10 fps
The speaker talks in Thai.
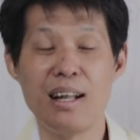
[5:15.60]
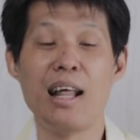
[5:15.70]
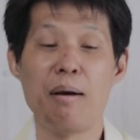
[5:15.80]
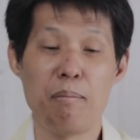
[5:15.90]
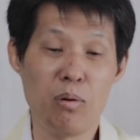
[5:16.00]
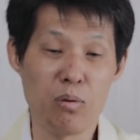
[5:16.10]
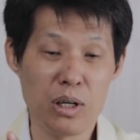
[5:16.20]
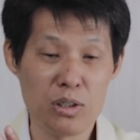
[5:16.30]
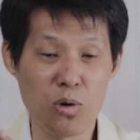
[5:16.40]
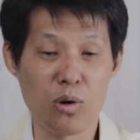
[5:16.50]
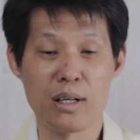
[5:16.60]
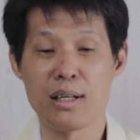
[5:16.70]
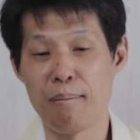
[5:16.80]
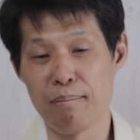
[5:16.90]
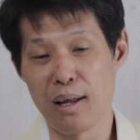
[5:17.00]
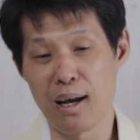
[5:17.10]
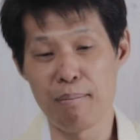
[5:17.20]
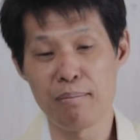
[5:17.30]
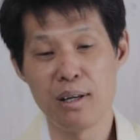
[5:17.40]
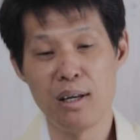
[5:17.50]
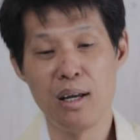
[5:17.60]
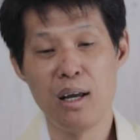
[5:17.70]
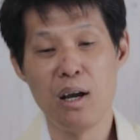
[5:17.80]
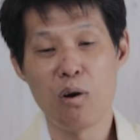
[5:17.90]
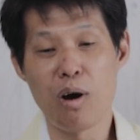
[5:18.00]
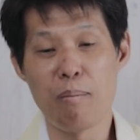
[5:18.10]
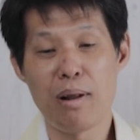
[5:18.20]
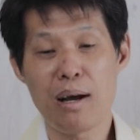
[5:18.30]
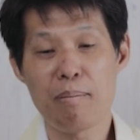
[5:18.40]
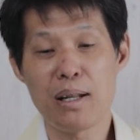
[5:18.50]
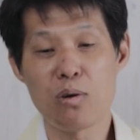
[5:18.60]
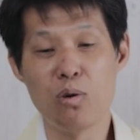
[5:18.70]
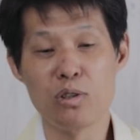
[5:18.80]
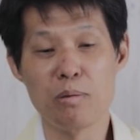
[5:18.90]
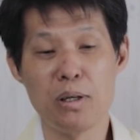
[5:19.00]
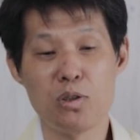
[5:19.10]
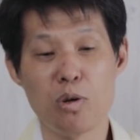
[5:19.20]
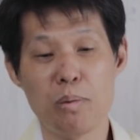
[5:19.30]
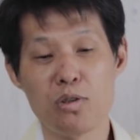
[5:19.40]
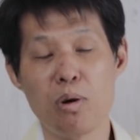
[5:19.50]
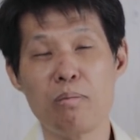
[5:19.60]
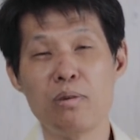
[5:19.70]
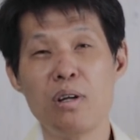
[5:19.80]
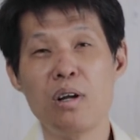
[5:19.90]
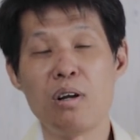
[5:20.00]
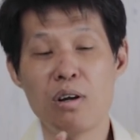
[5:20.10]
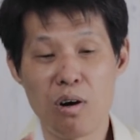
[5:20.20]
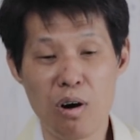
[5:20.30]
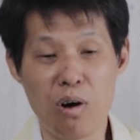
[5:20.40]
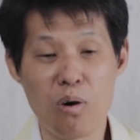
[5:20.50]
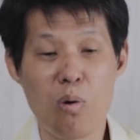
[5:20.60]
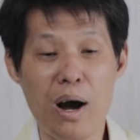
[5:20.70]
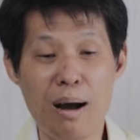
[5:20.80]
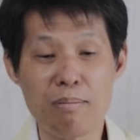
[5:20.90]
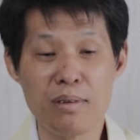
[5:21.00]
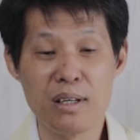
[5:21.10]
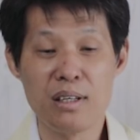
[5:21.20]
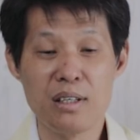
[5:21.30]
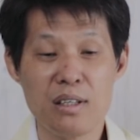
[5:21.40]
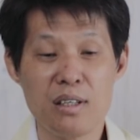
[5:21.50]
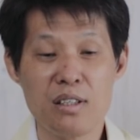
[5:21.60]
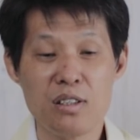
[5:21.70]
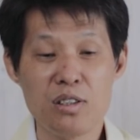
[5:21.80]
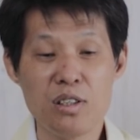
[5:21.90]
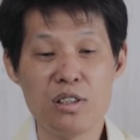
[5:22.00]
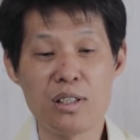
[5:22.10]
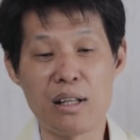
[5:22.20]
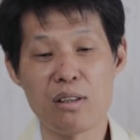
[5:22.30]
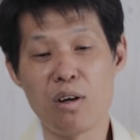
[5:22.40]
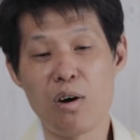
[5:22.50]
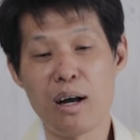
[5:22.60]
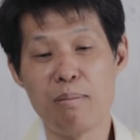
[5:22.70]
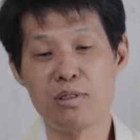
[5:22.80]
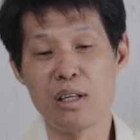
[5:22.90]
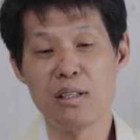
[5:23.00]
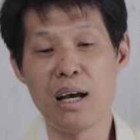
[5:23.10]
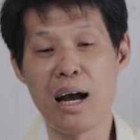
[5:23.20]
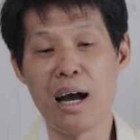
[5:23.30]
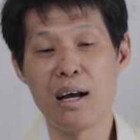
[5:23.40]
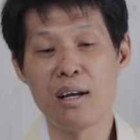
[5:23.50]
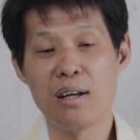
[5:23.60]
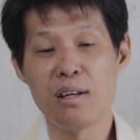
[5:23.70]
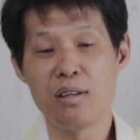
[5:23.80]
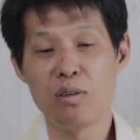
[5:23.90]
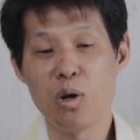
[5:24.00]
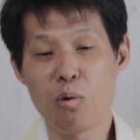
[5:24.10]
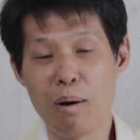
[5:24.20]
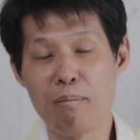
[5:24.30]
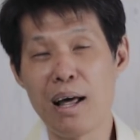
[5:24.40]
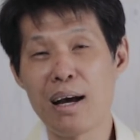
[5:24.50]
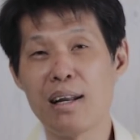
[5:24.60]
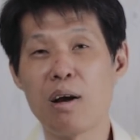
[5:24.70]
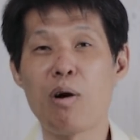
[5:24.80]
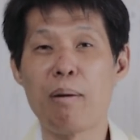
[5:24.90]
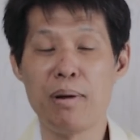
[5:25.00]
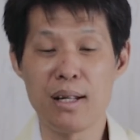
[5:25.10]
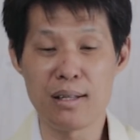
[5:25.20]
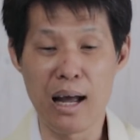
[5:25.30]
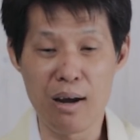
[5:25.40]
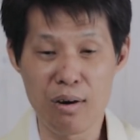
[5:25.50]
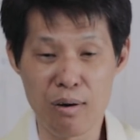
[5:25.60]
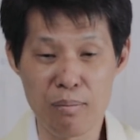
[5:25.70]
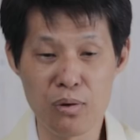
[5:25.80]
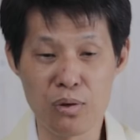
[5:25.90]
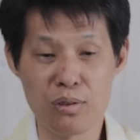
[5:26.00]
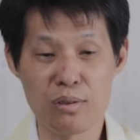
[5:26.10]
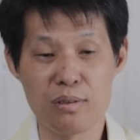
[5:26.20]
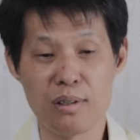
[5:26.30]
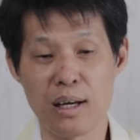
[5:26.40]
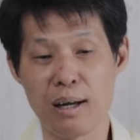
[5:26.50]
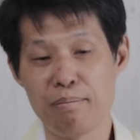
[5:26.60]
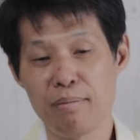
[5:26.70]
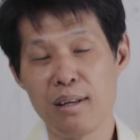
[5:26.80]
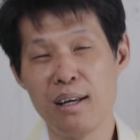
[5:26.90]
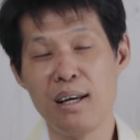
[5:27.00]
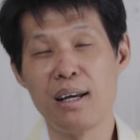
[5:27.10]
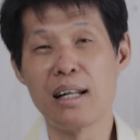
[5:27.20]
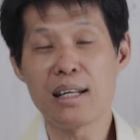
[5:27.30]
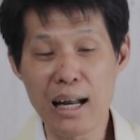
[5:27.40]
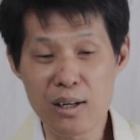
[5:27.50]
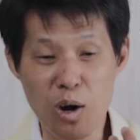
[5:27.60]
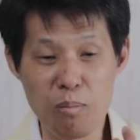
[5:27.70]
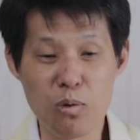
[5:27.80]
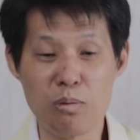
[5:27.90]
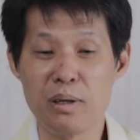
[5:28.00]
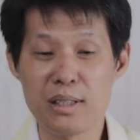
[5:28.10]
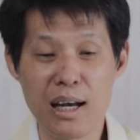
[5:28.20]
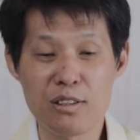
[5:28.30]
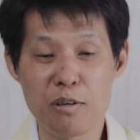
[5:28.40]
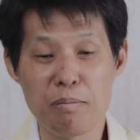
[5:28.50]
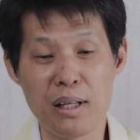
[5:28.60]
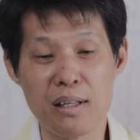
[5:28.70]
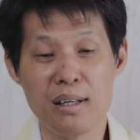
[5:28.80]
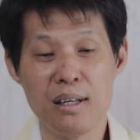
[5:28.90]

และพระองค์ได้ทรงกระทำนะครับความรักมั่นคงจึงเป็นส่วนผสมของความซื่อสัตย์ต่อคำสัญญาด้วยความรักและความเมตตาของพระองค์นะครับงั้นการขอบคุณพระเจ้าจึงเป็น